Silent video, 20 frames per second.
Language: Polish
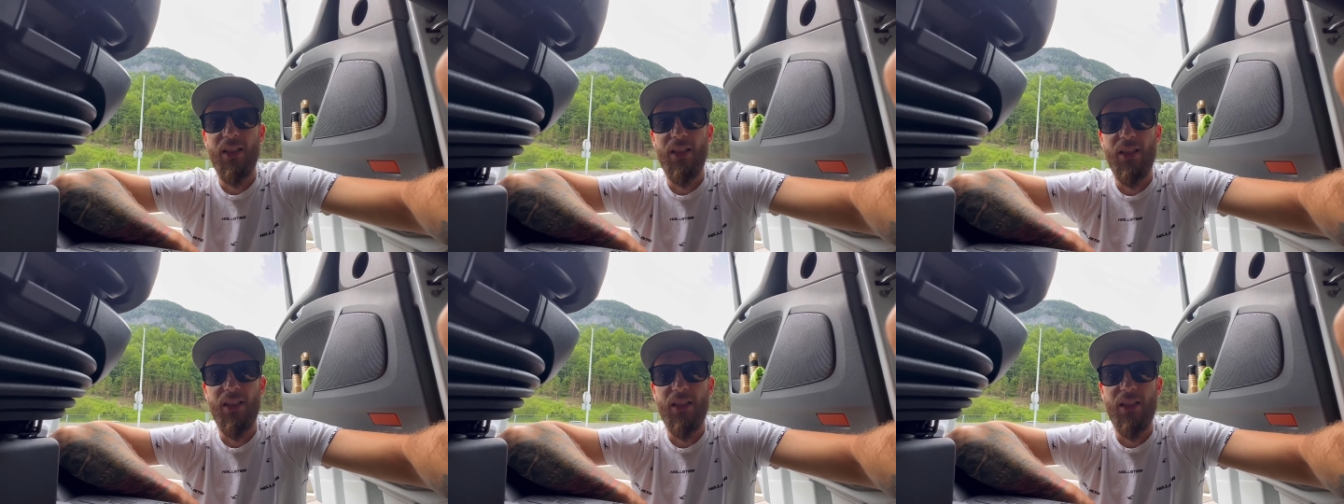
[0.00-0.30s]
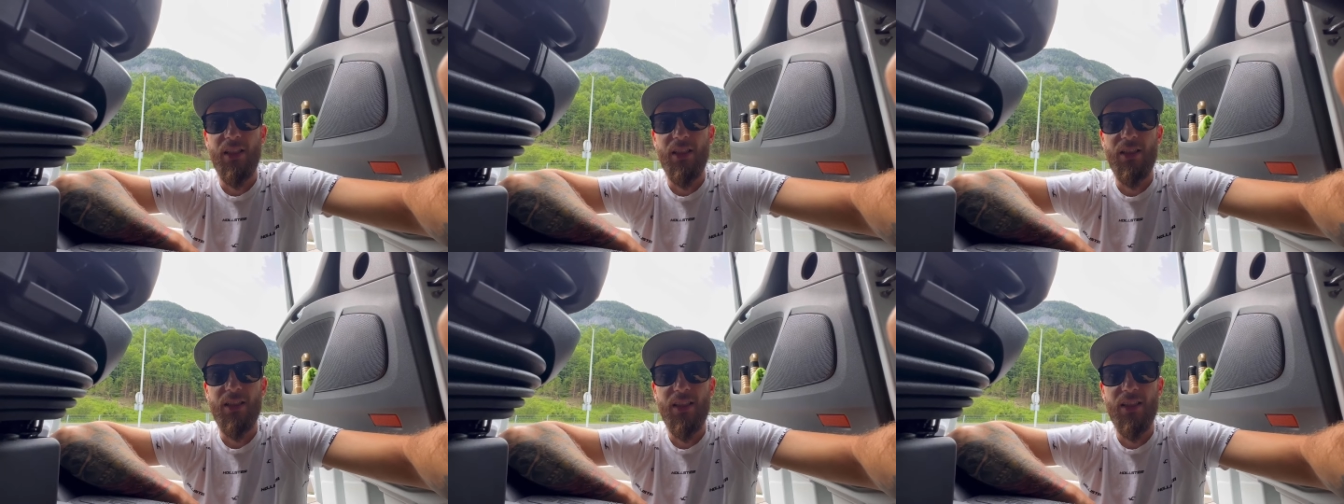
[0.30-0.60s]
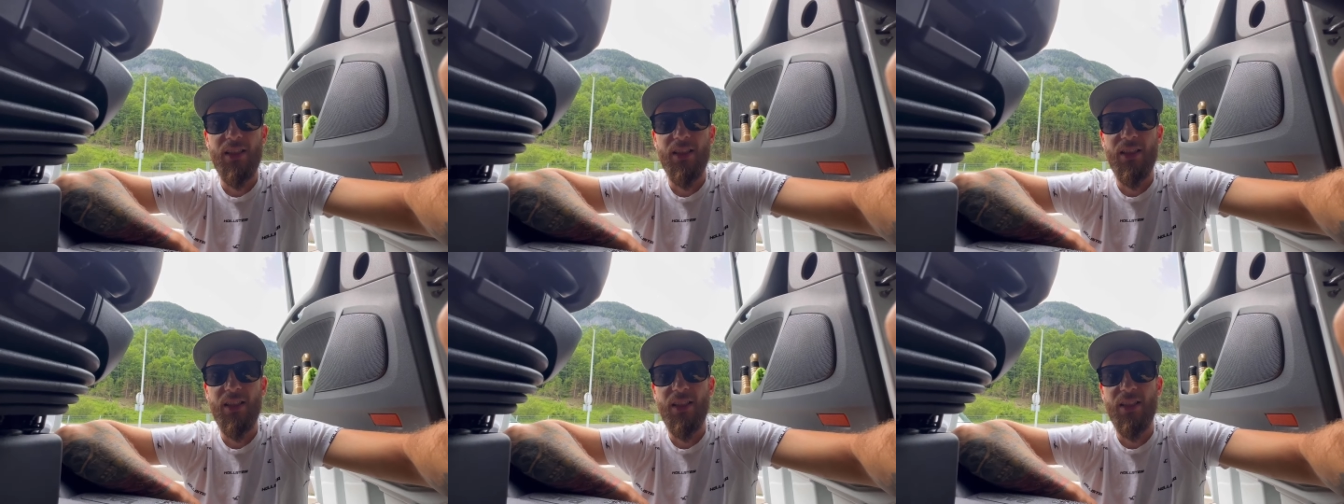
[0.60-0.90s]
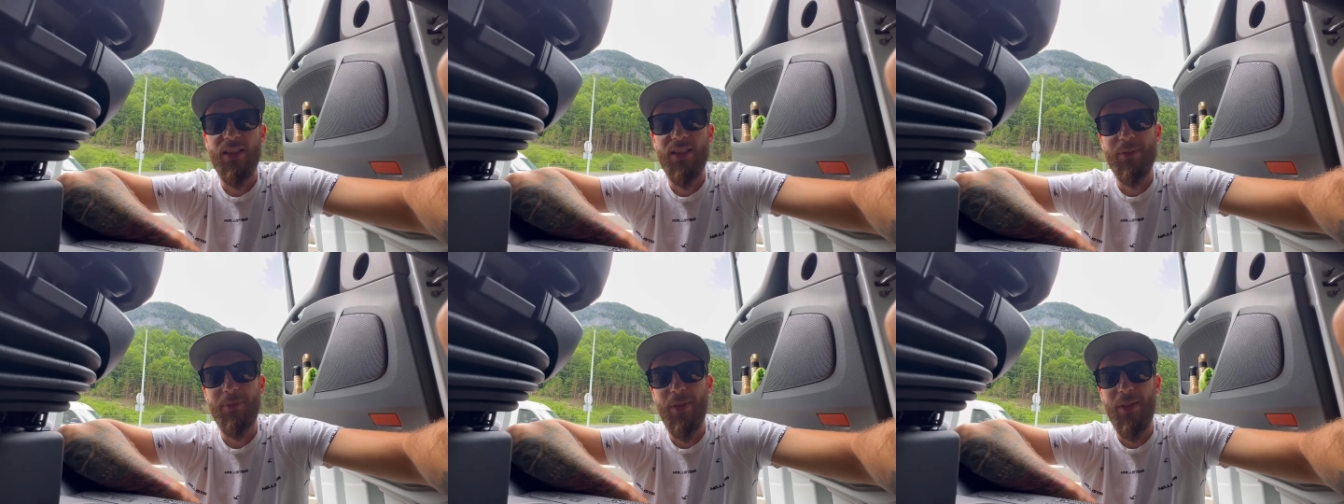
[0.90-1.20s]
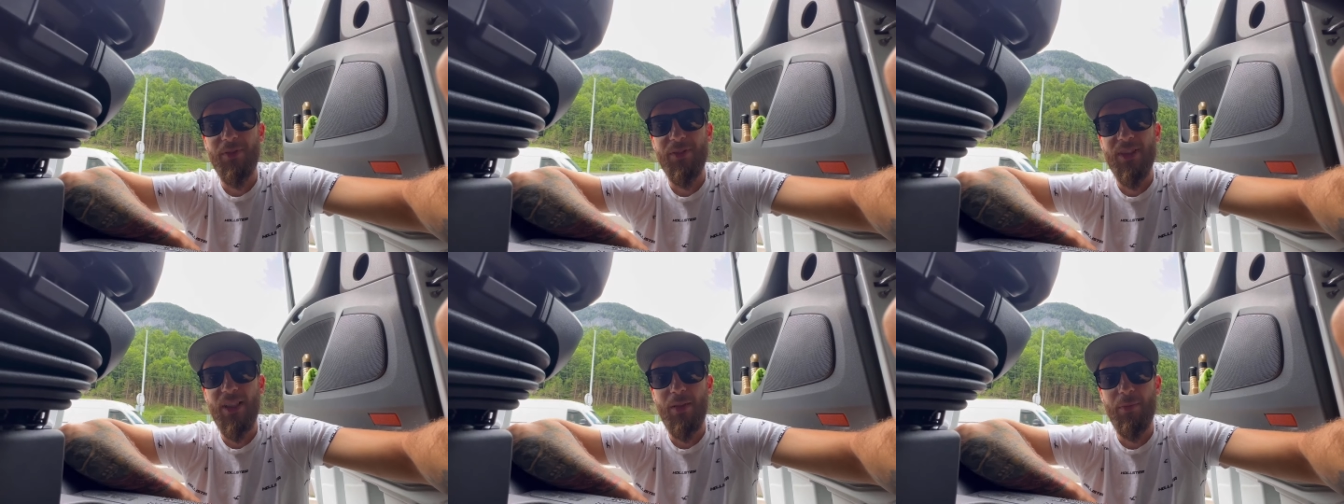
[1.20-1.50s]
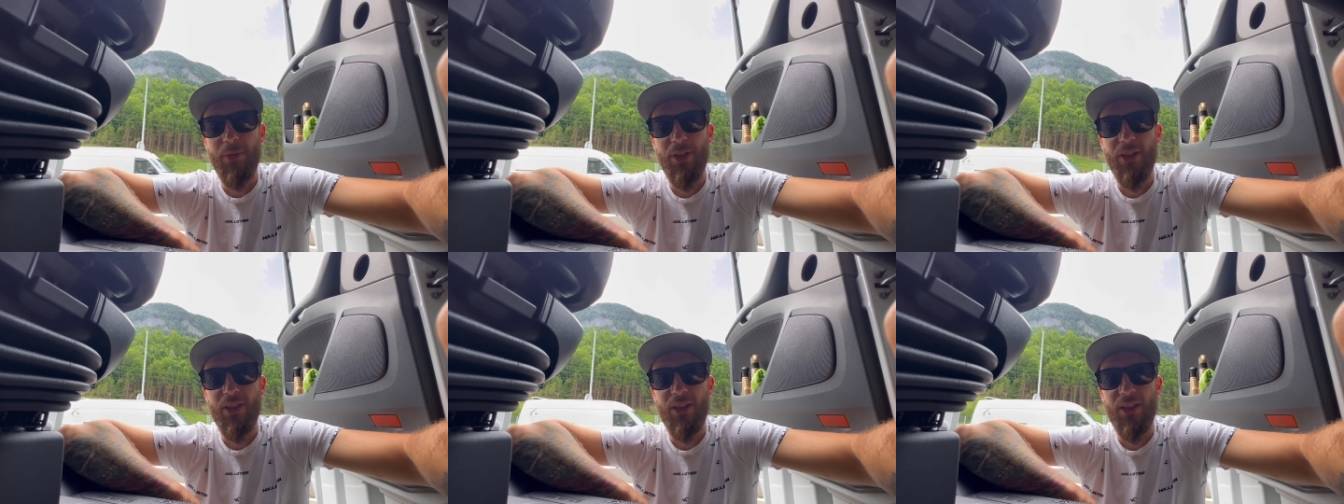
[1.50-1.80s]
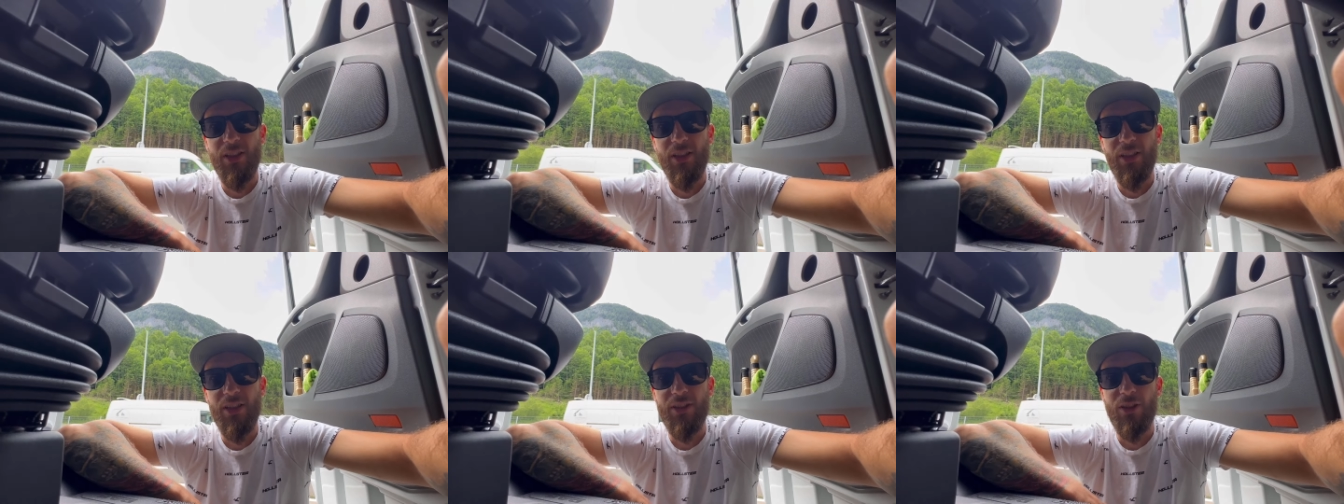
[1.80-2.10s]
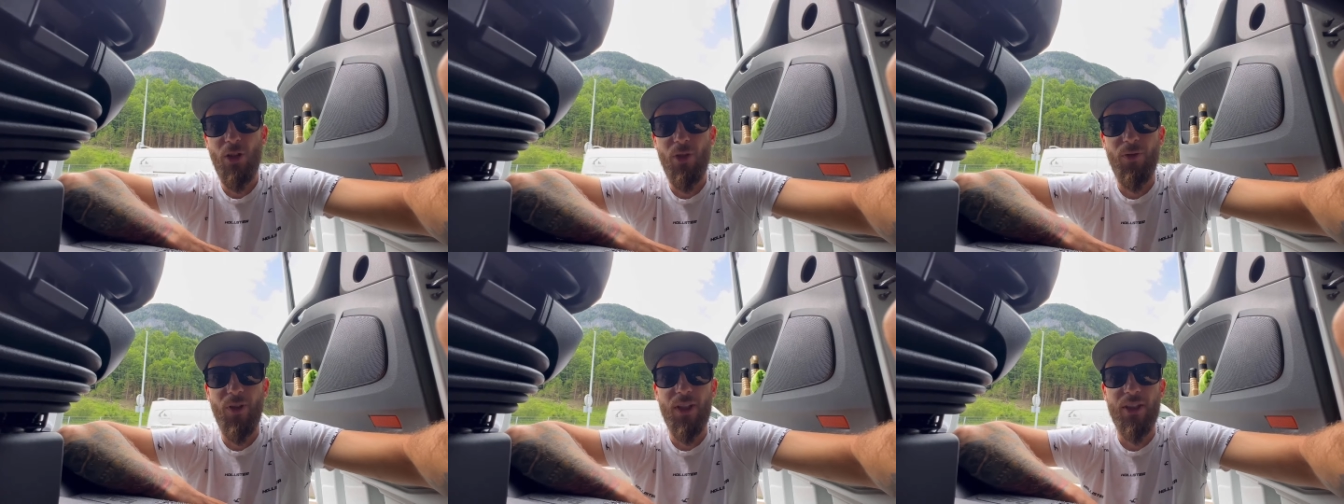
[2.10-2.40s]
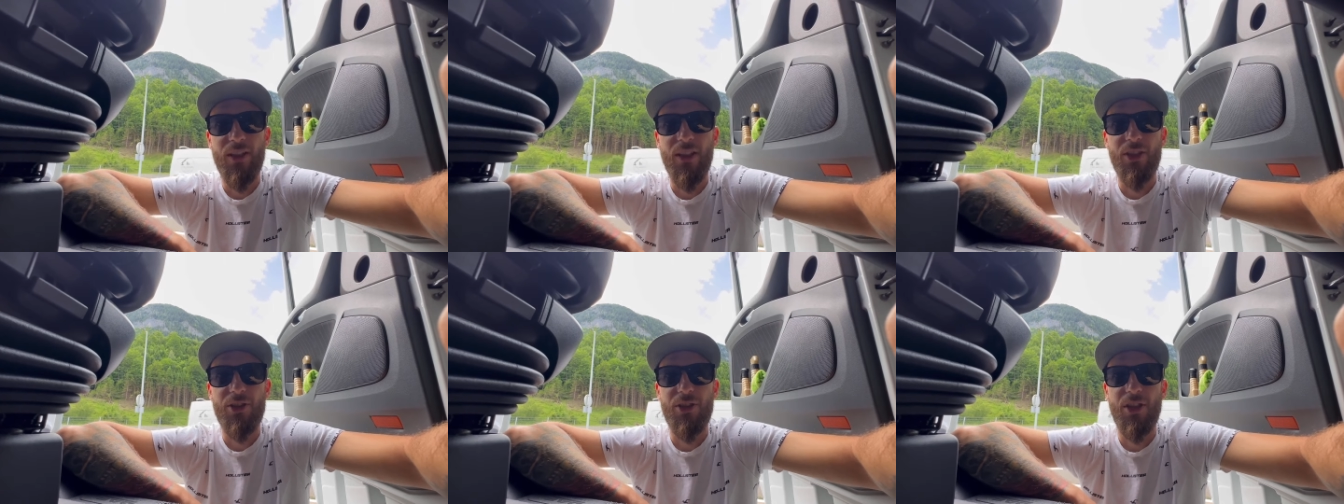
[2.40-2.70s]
I tak generalnie sprawdzamy towar, tak?